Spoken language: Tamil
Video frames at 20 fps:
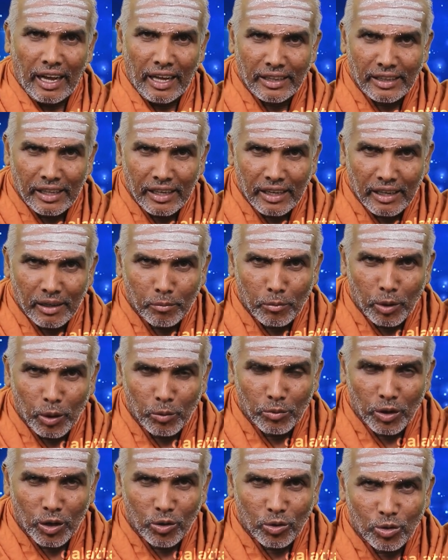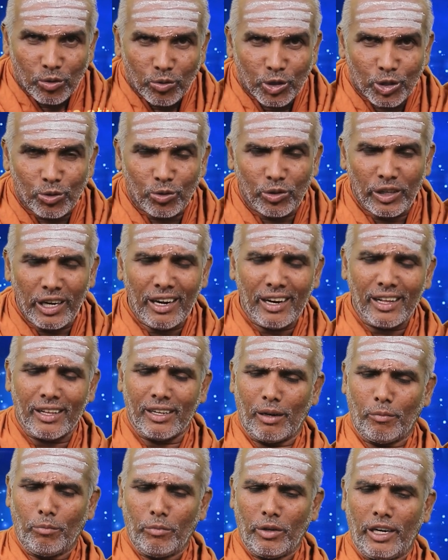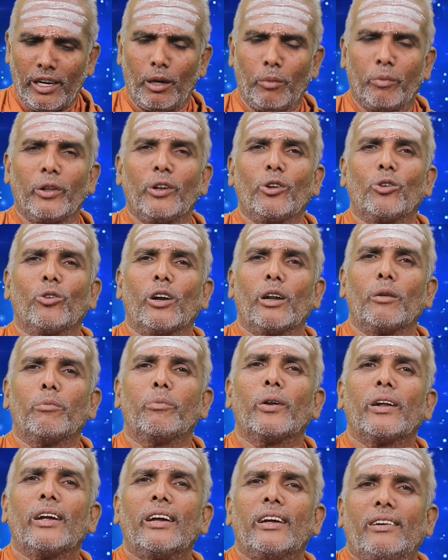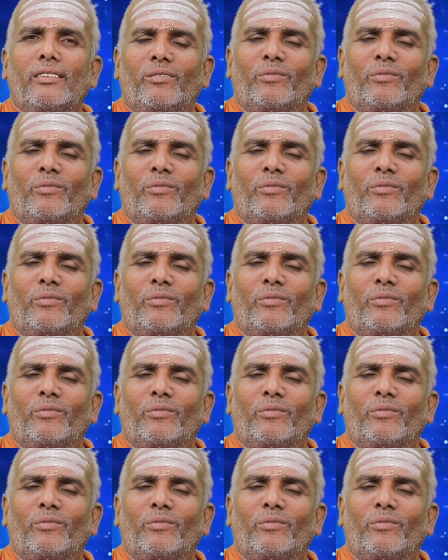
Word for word: அந்த பிரம்மாவுக்கும் விஷ்ணுவுக்கும் நம்ம ரெண்டு பேருக்கும் நடப்புகிற